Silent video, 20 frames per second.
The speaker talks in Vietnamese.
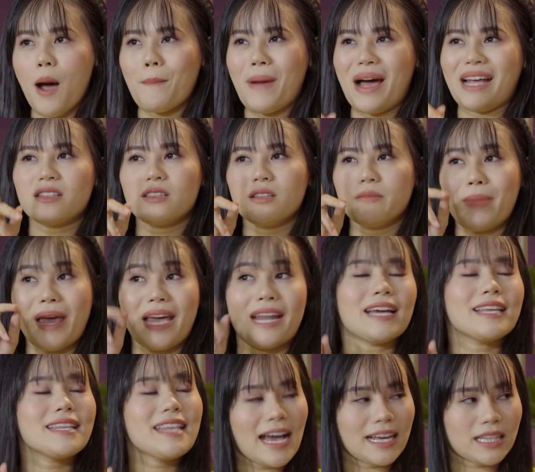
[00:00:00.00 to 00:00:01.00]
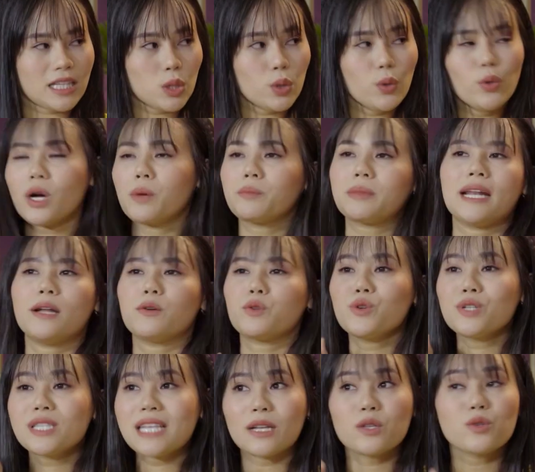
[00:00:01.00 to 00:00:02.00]
mà mẹ đã già thì chuối không thể nào
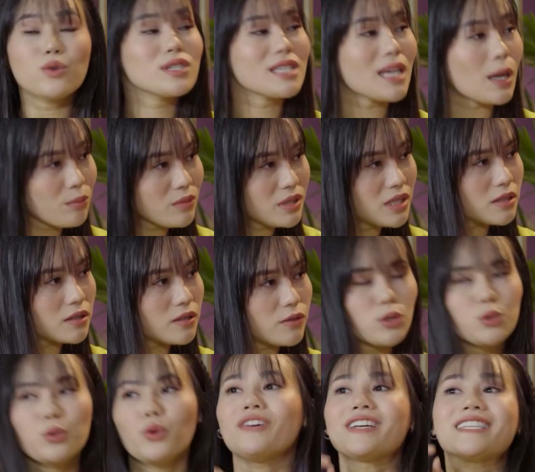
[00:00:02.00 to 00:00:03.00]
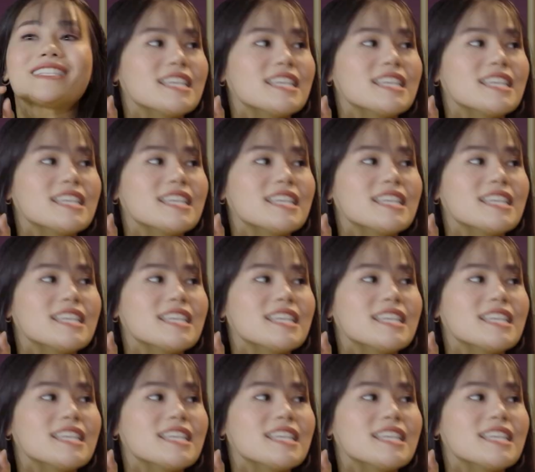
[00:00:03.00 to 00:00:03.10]
chuối xanh chuối sống ừ. được chuối phải